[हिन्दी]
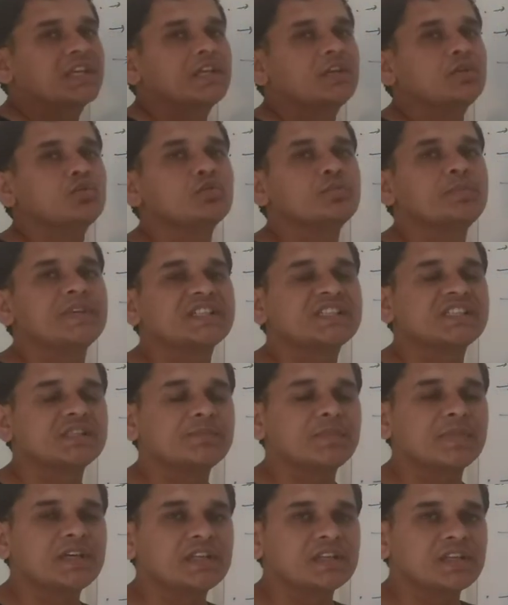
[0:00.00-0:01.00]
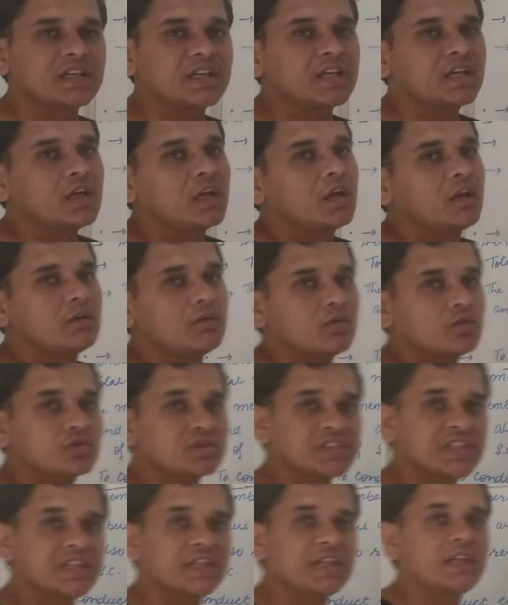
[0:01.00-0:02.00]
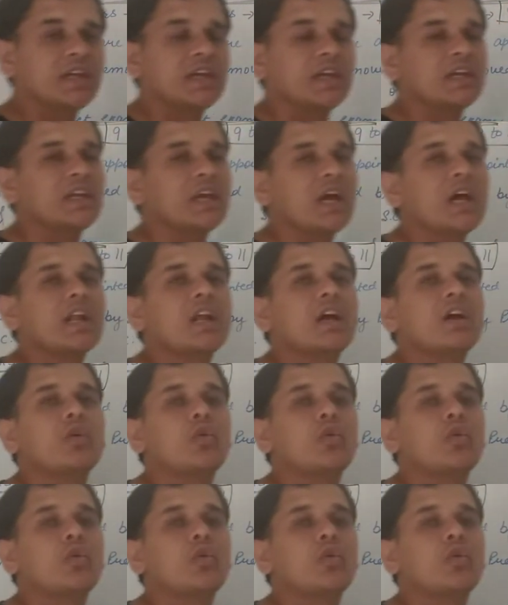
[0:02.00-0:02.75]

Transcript: हैं यूपीएससी में कितने नौ से ग्यारह